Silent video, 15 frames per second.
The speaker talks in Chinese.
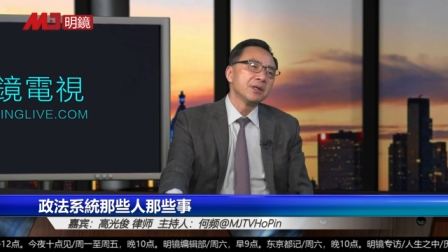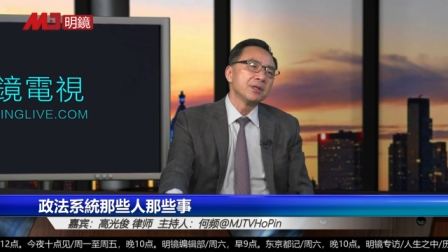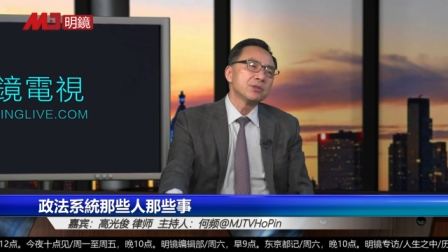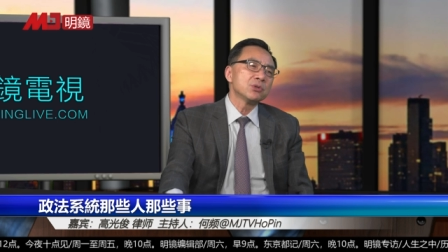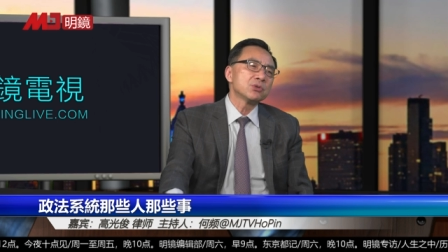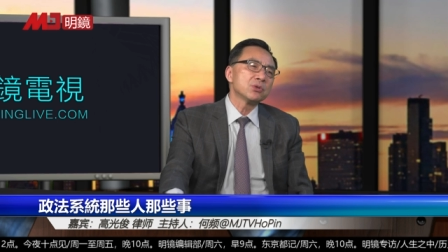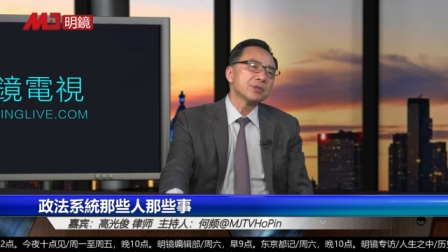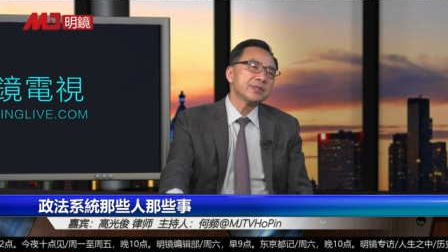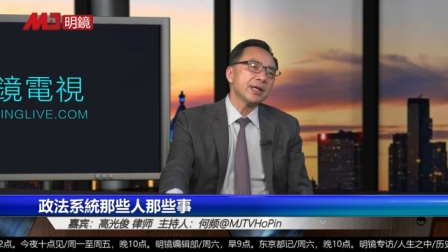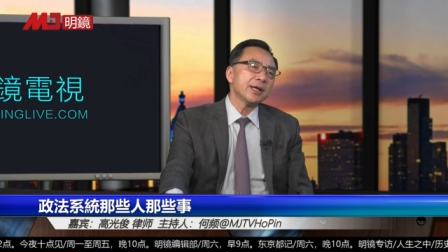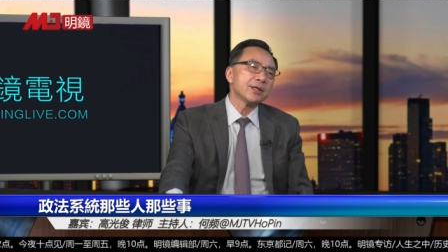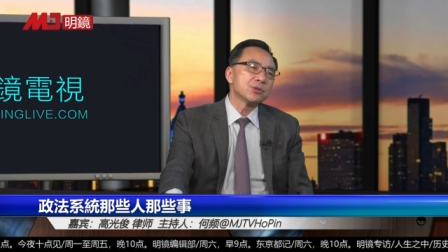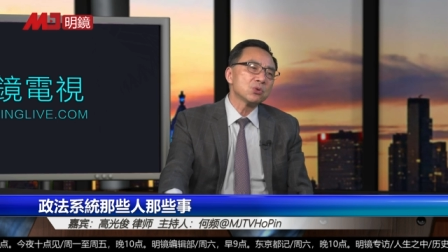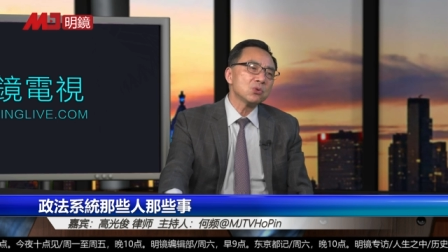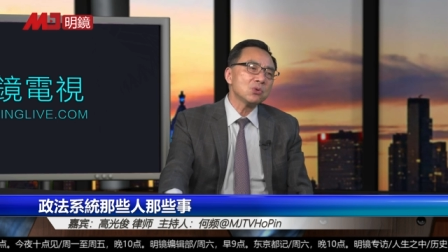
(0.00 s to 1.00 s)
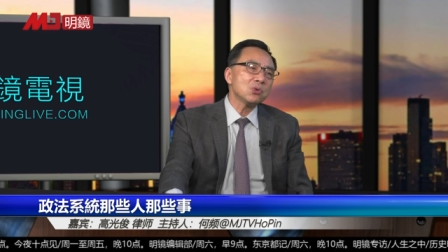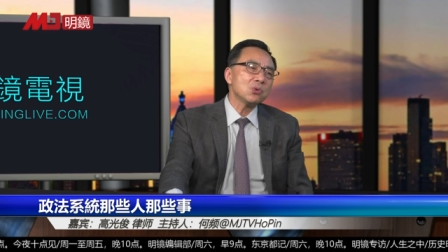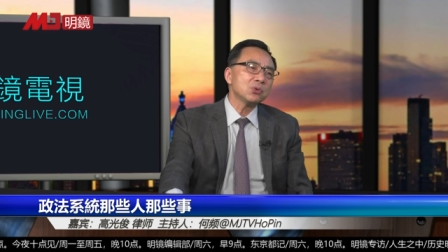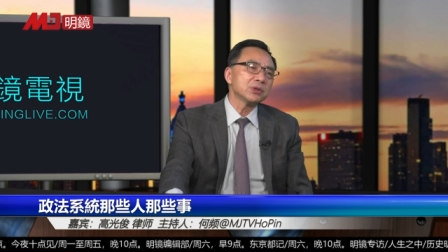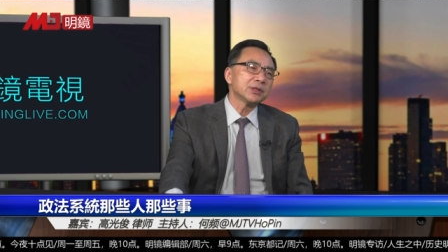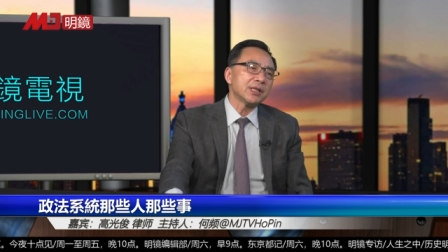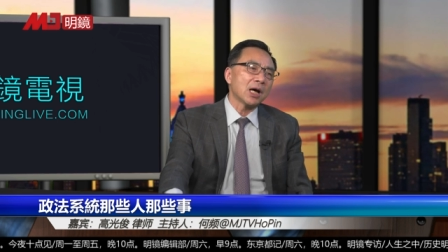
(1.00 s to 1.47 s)
就是说，在中
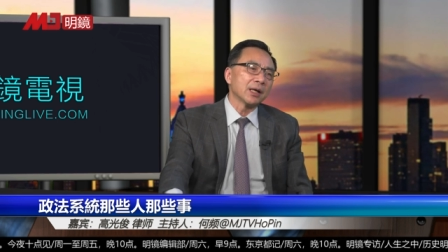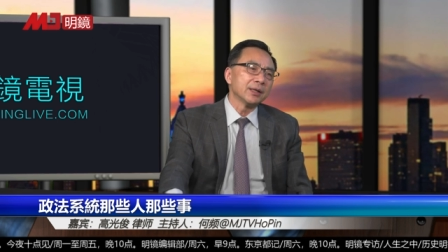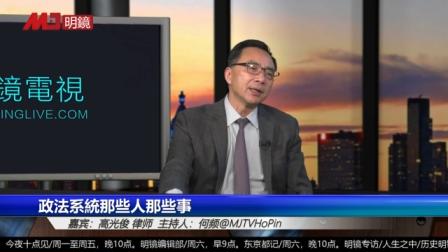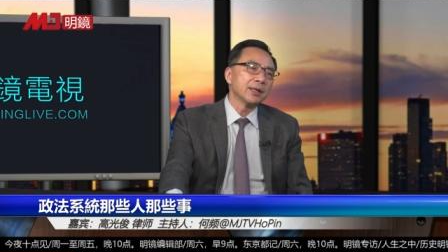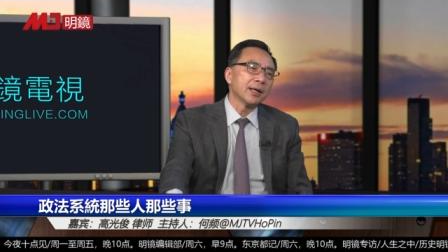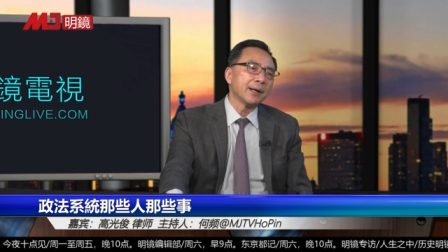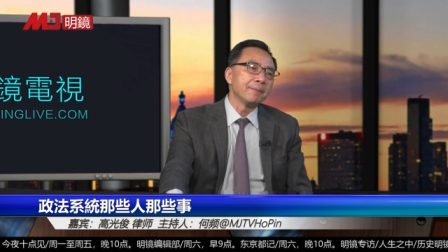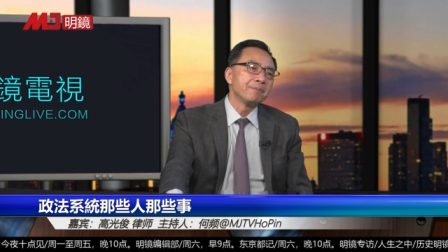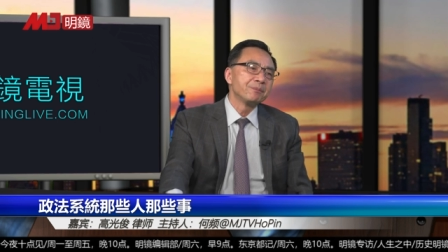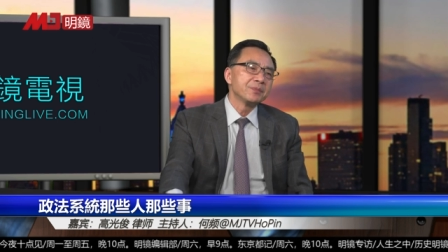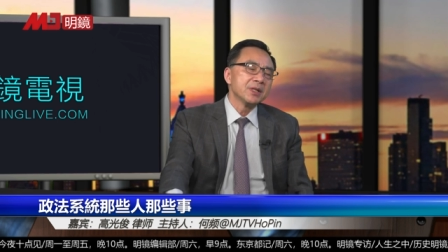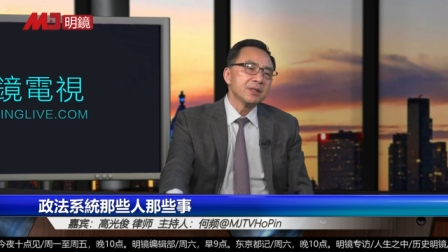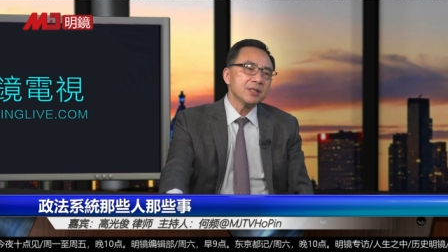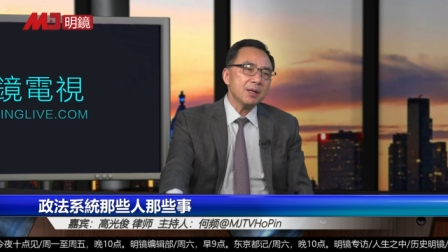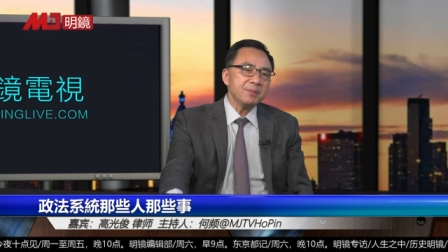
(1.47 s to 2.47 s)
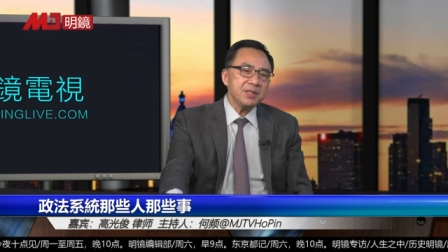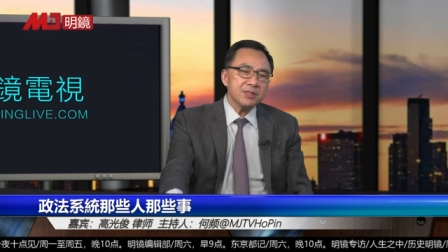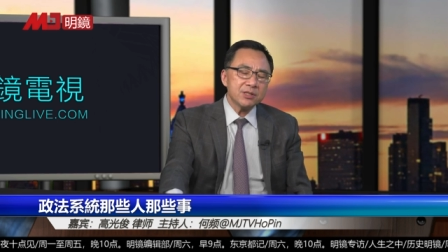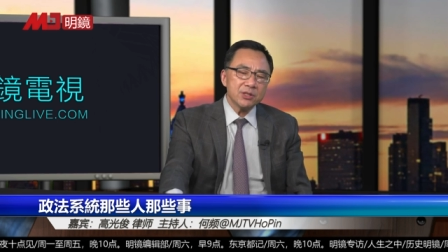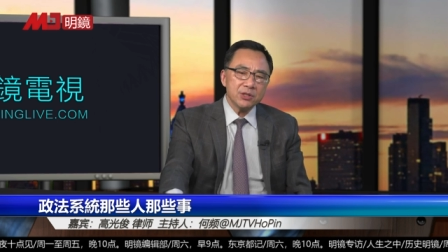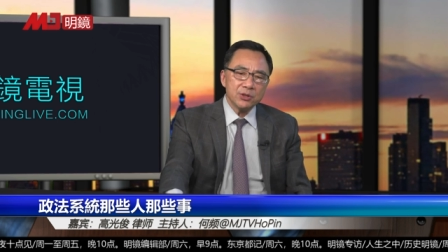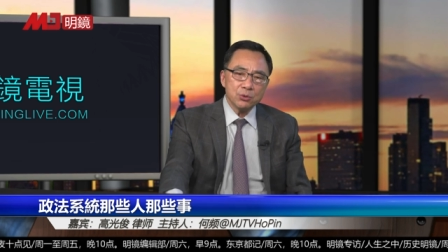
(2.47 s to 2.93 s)
共的党内啊，他们一
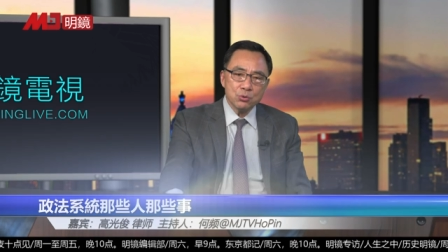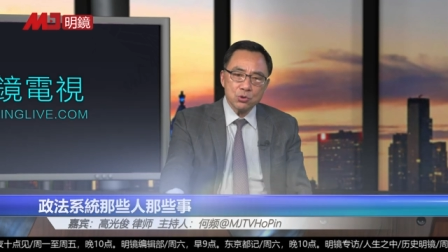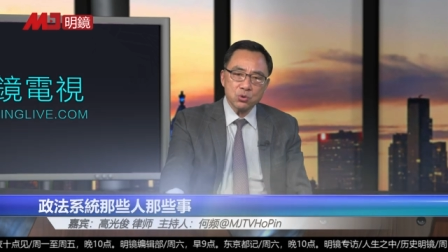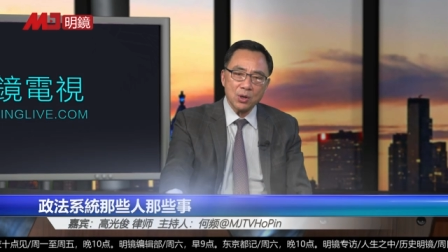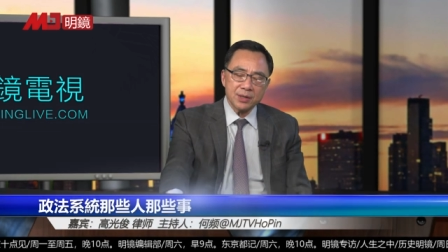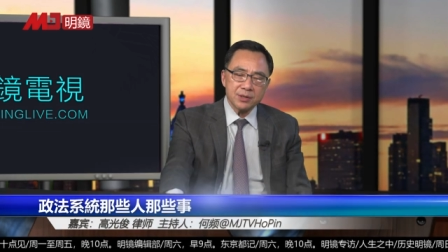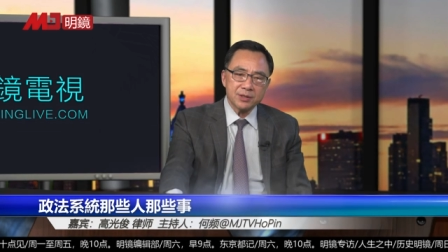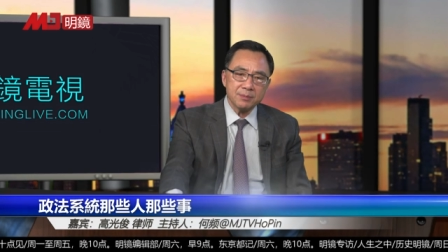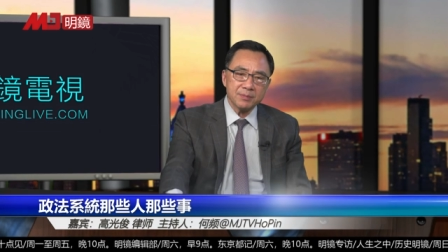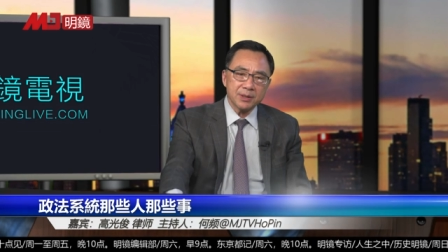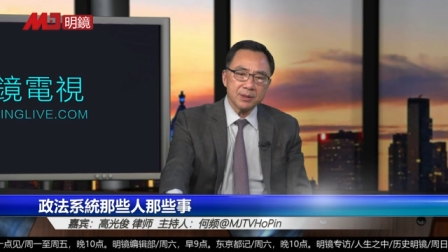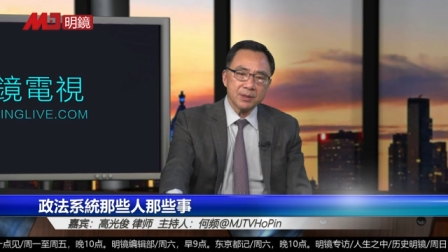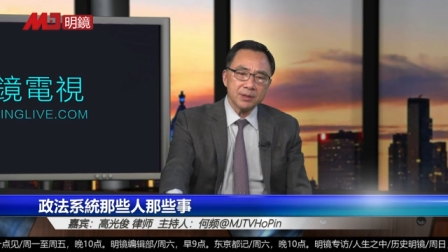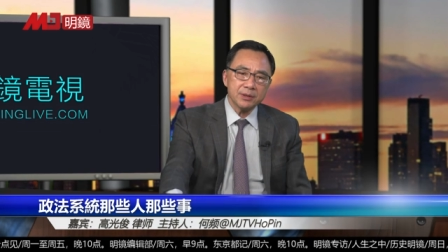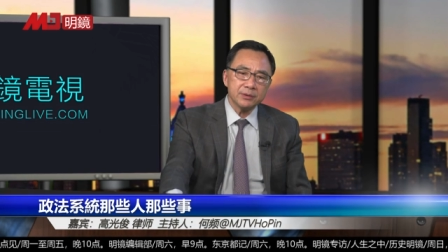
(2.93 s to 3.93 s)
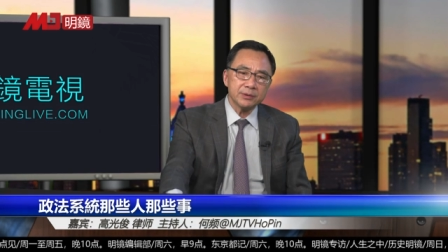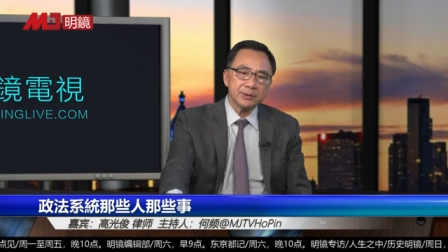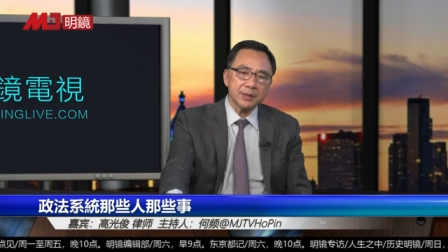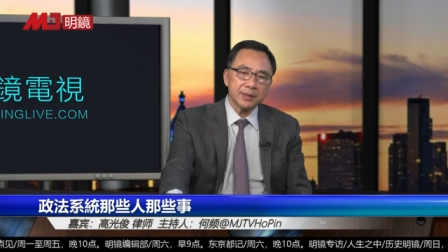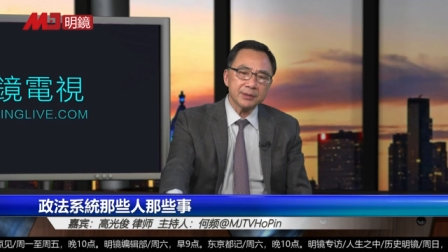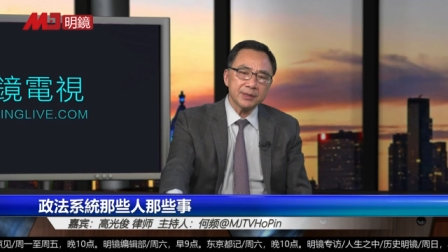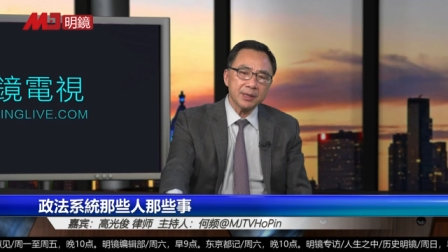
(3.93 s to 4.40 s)
直流传着这么一个有
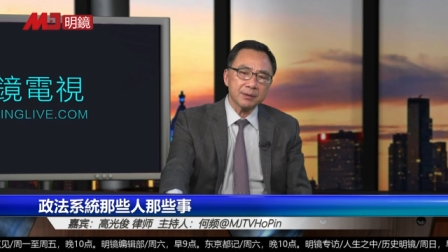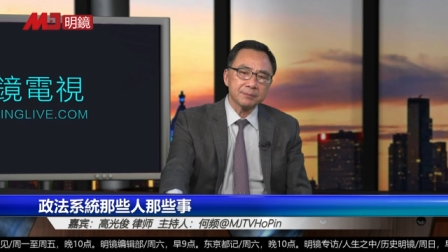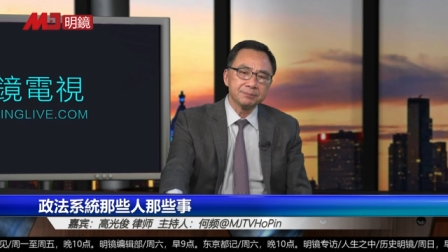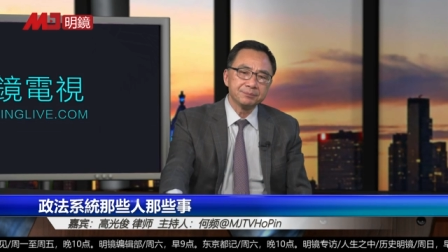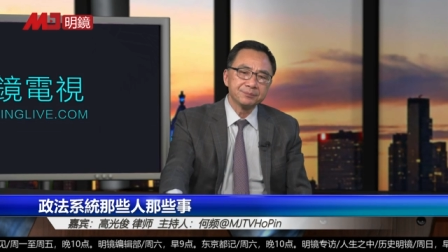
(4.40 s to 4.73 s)
点像